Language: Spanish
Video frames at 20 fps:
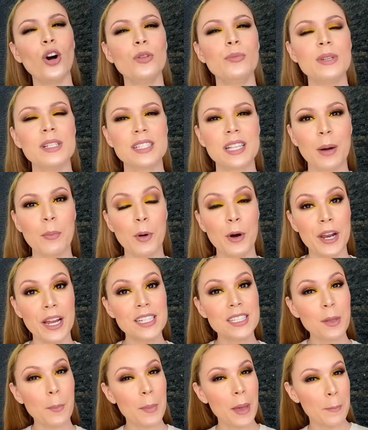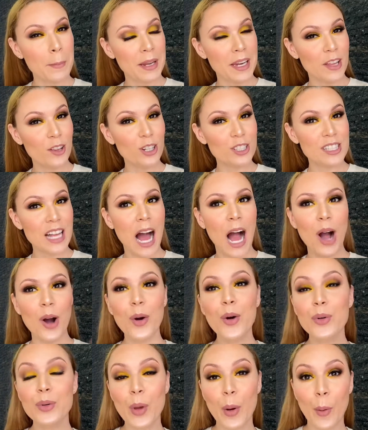mis amores, bienvenidos a
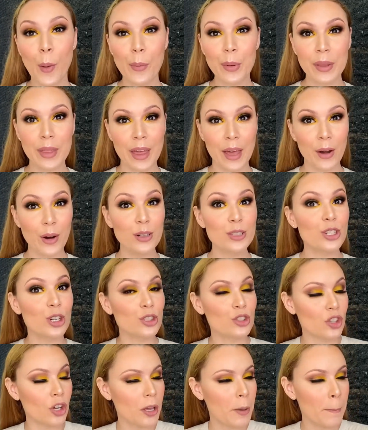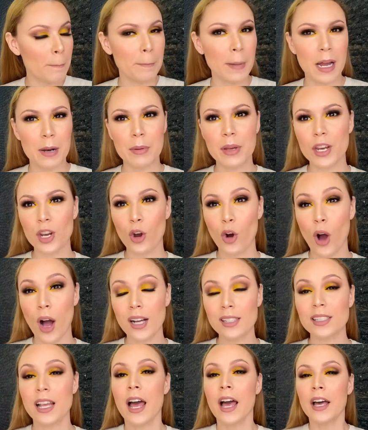un nuevo video, yo soy Barbie
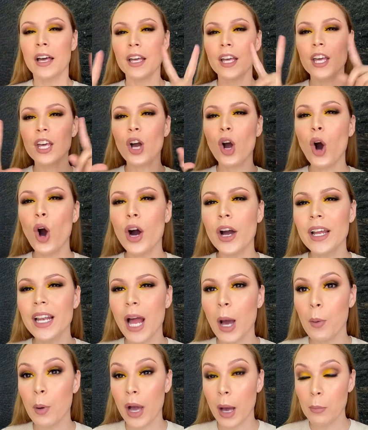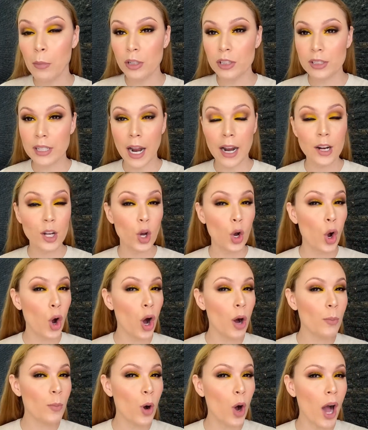Rojas y hoy les voy a mostrar
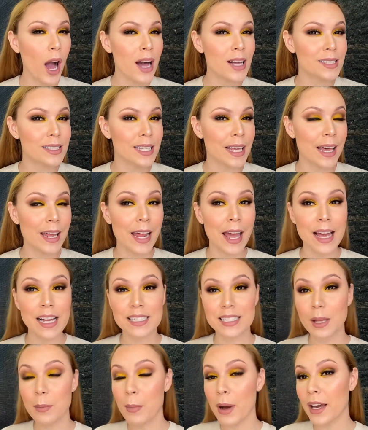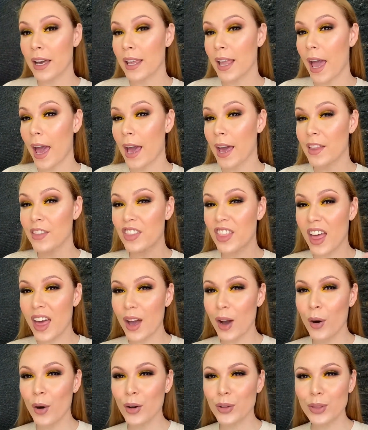cómo hacer este maquillaje
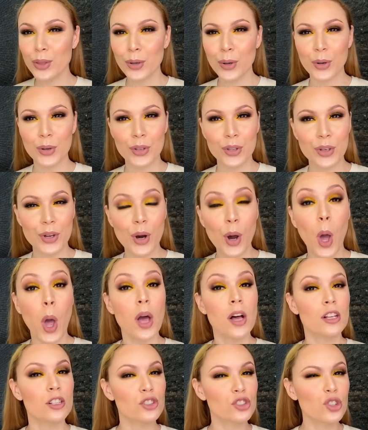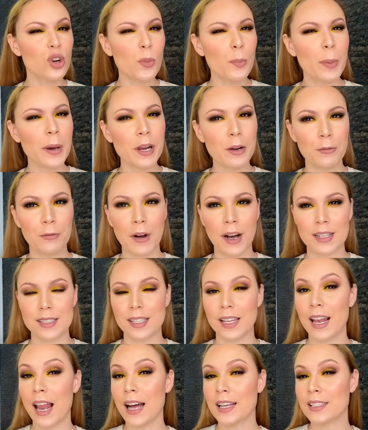de otoño súper
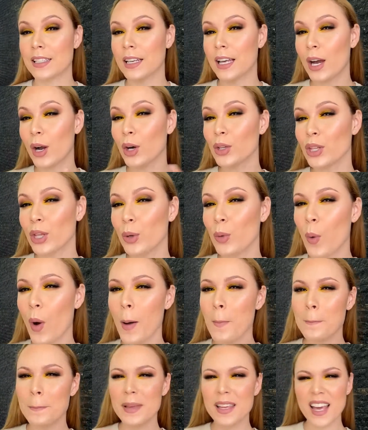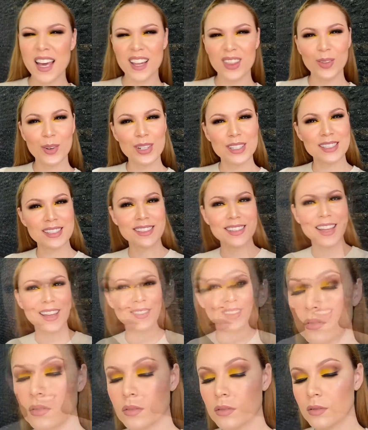fácil, así que continúa viendo este
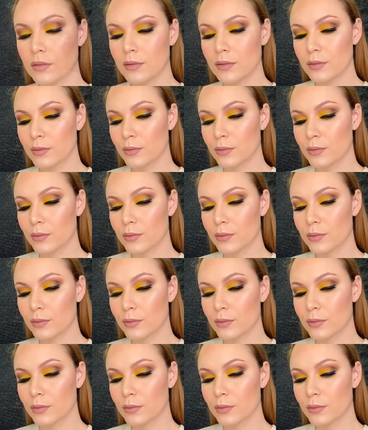video.